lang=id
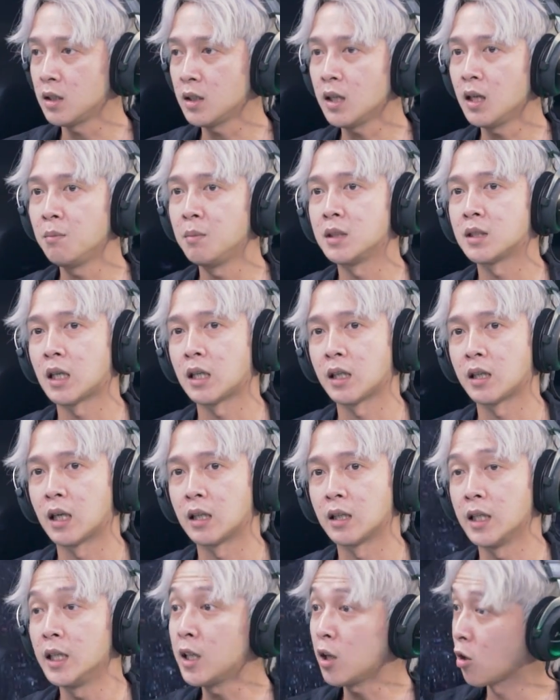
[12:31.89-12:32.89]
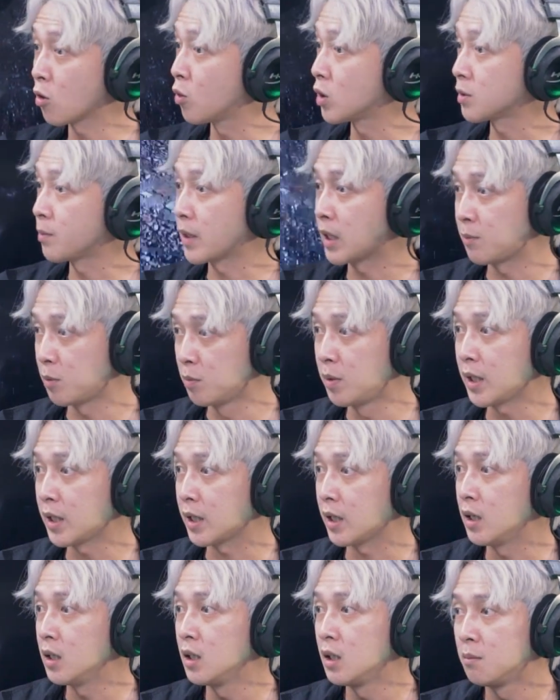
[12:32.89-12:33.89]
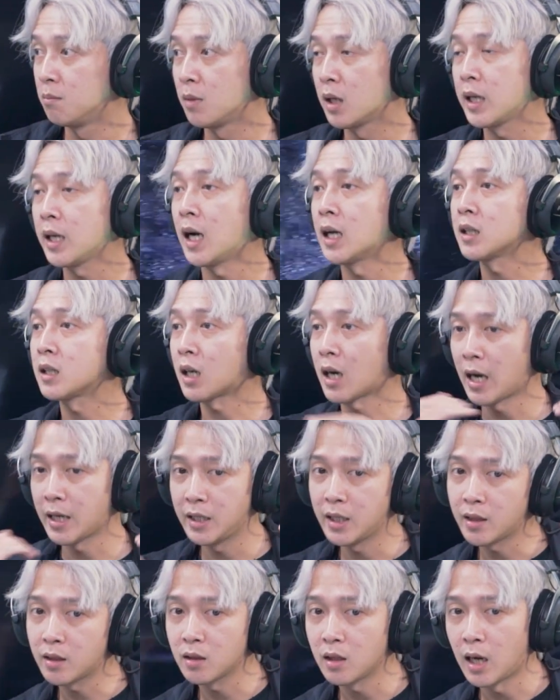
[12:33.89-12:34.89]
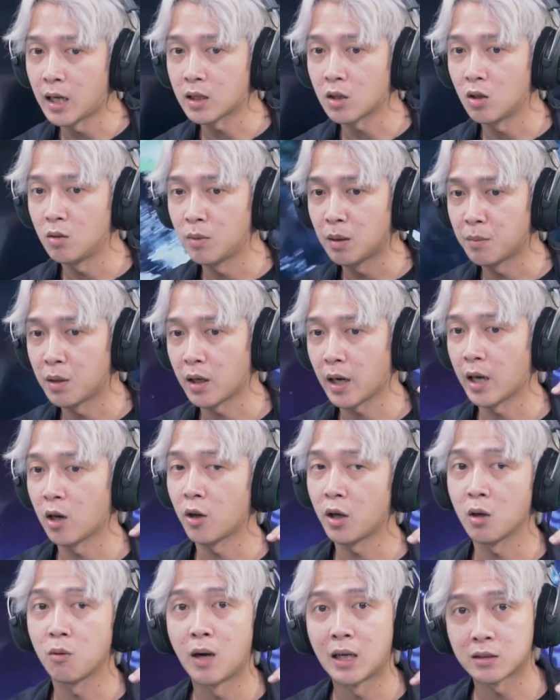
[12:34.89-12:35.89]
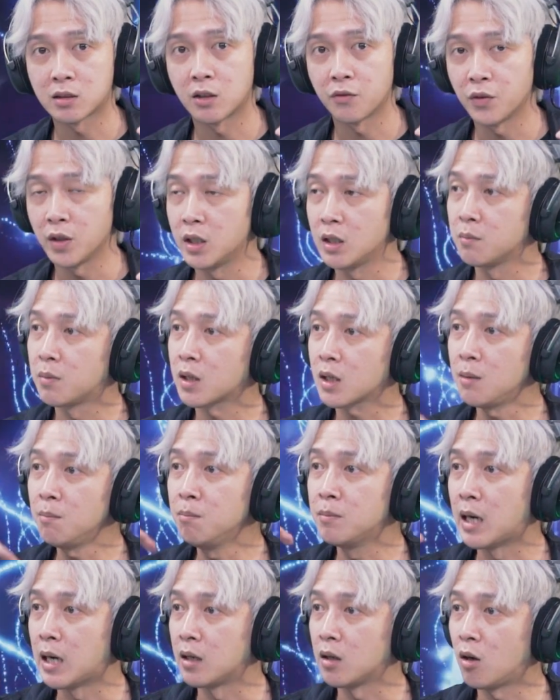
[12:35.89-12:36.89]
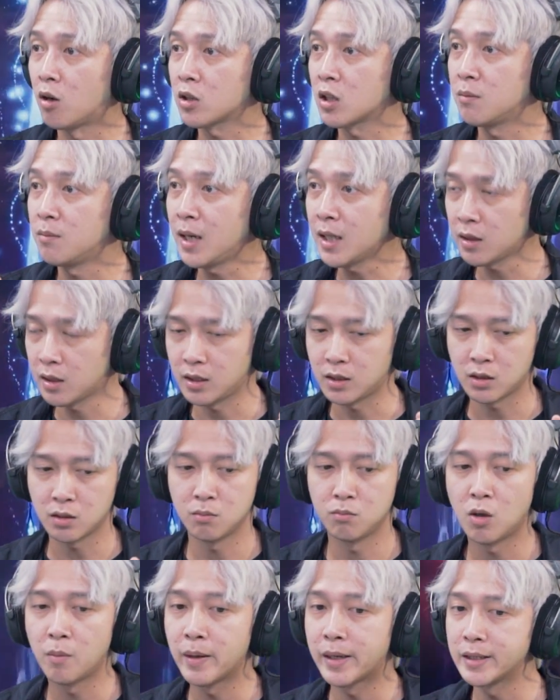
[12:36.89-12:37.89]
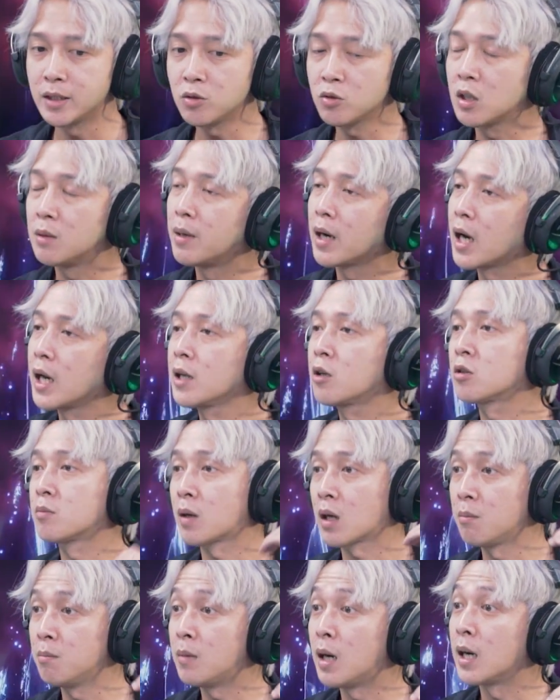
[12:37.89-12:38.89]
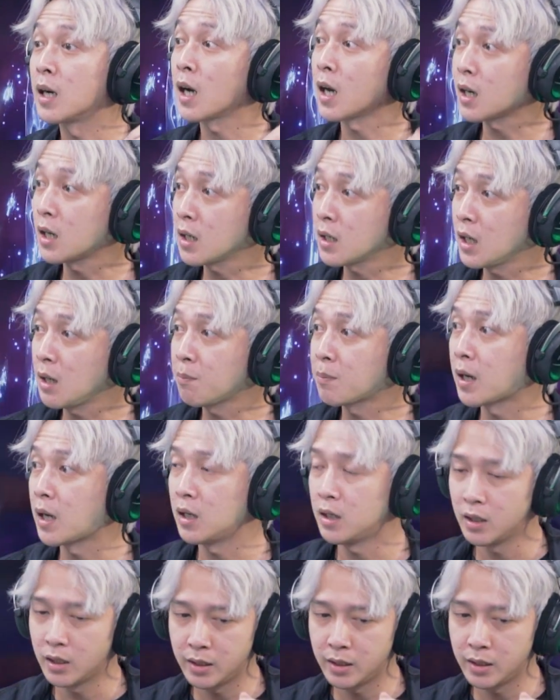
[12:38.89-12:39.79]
ketika misalnya nanti ini kalau gue sebagai publik ya yeah. melihat Riot atau memang LOL Wild Rift ini berkembang, hmm. otomatis mm. Mobile Legends juga bakal ikut berkembang. Karena yeah. kenapa?